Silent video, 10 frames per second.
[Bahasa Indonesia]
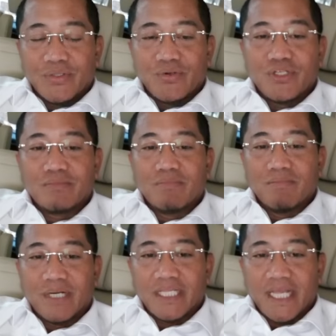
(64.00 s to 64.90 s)
terus
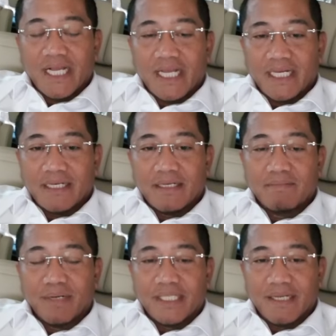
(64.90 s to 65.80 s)
memberitakan
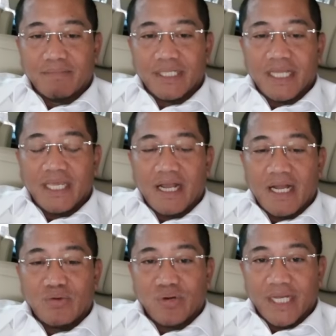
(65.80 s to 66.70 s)
berita-berita yang
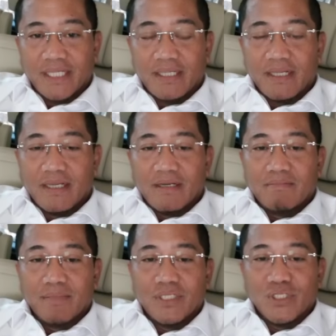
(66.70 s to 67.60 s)
akurat,
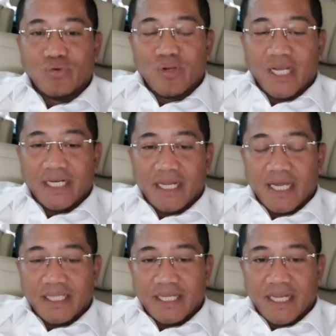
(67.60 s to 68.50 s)
menyejukkan
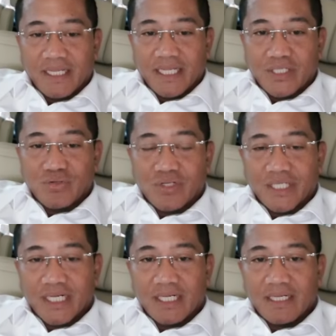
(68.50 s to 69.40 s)
hati rakyat
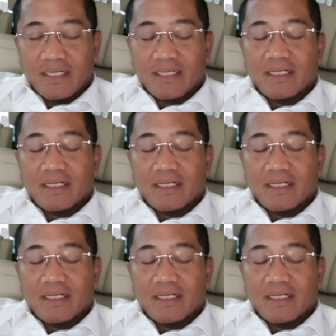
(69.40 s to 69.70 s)
Sulsel,